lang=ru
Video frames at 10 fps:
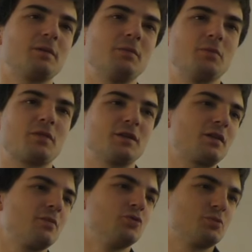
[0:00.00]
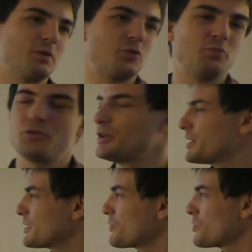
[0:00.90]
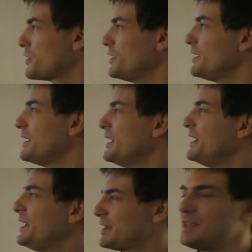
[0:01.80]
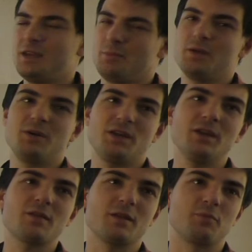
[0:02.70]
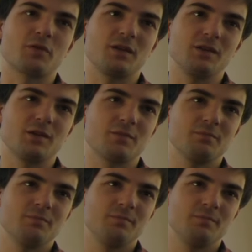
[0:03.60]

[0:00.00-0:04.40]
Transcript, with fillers: проблема с нотацией, мы уже потом поняли, когда все сделали. Это не мнимая единица, это просто индекс.